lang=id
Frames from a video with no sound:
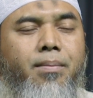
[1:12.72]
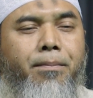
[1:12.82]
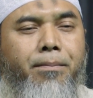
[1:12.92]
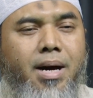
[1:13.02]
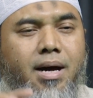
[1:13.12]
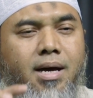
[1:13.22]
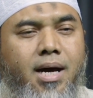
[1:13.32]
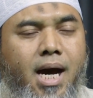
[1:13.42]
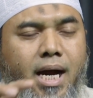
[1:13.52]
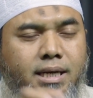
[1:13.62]

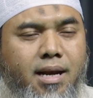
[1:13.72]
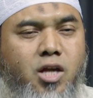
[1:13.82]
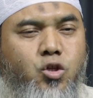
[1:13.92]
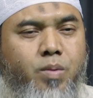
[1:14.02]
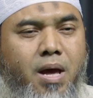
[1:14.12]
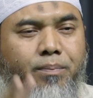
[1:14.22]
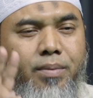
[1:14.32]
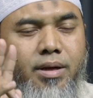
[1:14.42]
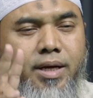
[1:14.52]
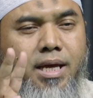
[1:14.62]
ma'a akhdil asbab,
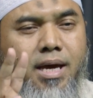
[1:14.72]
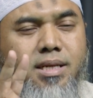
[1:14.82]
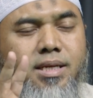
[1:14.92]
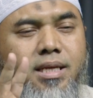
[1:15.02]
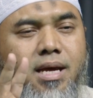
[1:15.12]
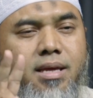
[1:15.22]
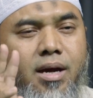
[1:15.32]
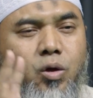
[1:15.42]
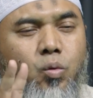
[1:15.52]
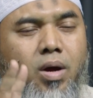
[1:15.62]
dengan dia
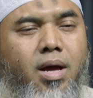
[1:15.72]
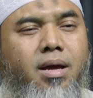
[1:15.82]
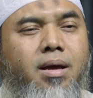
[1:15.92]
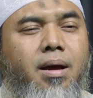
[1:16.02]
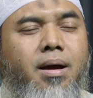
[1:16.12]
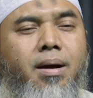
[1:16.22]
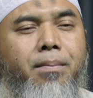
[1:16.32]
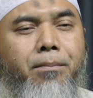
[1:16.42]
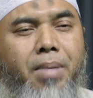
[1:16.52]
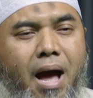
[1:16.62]
yang kedua,
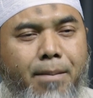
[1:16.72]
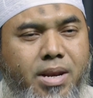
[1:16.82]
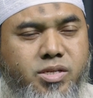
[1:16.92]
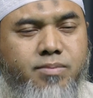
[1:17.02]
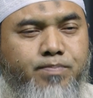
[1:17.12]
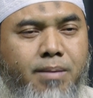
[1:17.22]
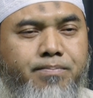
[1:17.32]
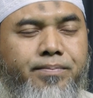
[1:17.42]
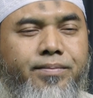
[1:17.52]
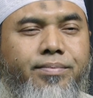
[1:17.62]
mengambil
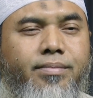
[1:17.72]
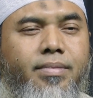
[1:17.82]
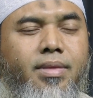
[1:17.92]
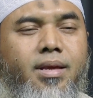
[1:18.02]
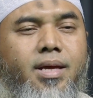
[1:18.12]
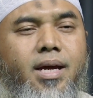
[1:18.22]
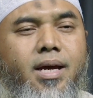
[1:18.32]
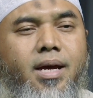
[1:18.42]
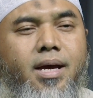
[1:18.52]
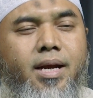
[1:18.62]
sebab.
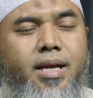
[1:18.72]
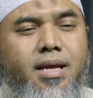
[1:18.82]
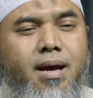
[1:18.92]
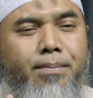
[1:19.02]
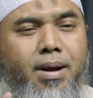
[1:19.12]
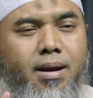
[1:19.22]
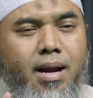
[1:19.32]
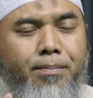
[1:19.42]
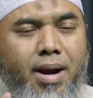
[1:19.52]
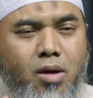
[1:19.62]
Dia
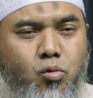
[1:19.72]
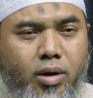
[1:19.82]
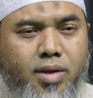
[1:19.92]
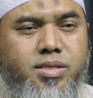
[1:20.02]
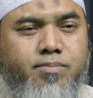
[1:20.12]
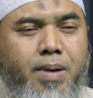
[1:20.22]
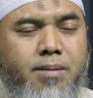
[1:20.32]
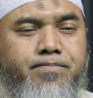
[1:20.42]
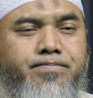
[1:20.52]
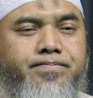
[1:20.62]
melakukan
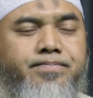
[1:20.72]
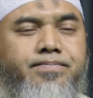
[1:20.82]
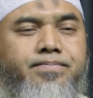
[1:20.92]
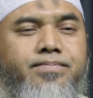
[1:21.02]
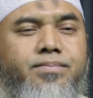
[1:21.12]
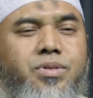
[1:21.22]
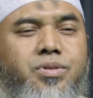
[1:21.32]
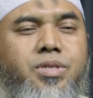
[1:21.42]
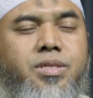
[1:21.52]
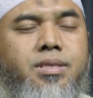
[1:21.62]
sebab.
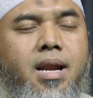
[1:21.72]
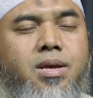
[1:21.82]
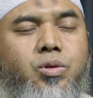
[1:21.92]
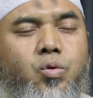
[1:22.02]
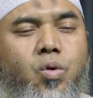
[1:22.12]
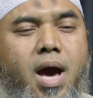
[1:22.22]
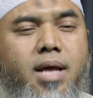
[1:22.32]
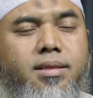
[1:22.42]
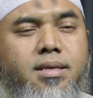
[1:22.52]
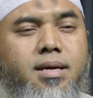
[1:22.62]
Setelah itu
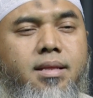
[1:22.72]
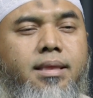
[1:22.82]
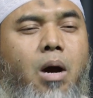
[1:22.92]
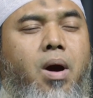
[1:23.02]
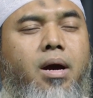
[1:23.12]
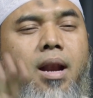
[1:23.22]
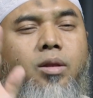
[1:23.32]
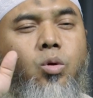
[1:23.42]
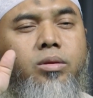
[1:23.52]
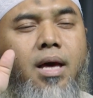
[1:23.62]
hatinya
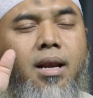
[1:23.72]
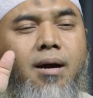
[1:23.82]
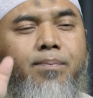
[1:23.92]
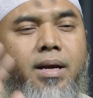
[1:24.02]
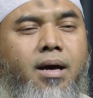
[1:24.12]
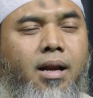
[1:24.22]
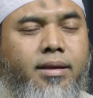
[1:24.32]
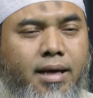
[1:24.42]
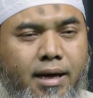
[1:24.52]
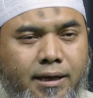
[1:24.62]
tawakal total kepada Allah
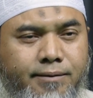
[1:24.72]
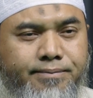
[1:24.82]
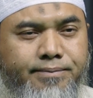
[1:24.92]
Ta'ala.